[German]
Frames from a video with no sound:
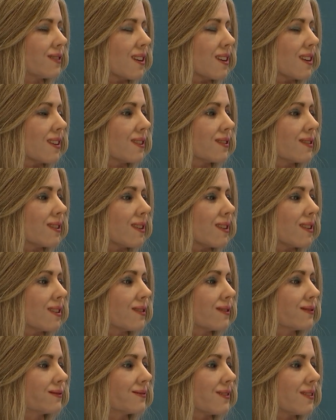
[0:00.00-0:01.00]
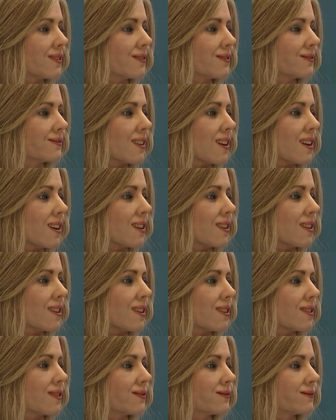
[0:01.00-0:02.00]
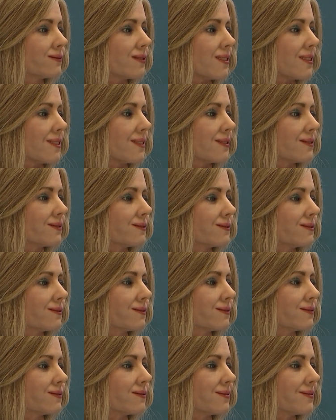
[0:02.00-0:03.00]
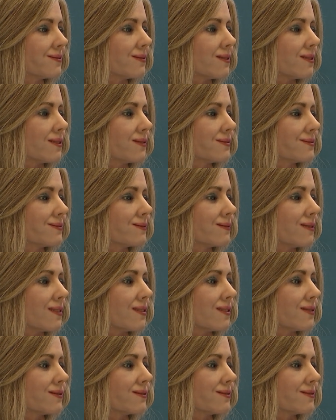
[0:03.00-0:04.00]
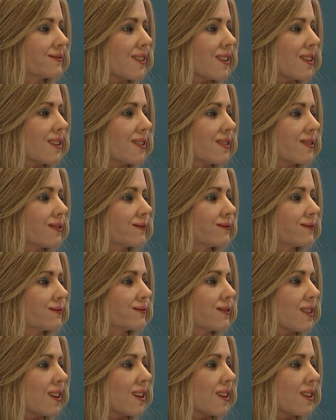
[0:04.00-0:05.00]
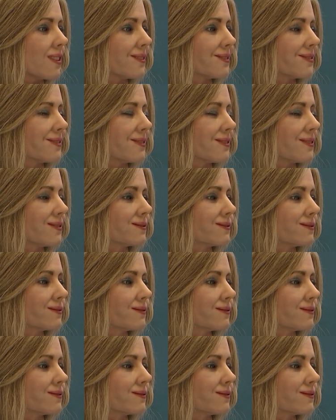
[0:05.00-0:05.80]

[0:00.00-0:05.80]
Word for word: I enjoy working with my coworkers. We are all different, but it makes for a great team.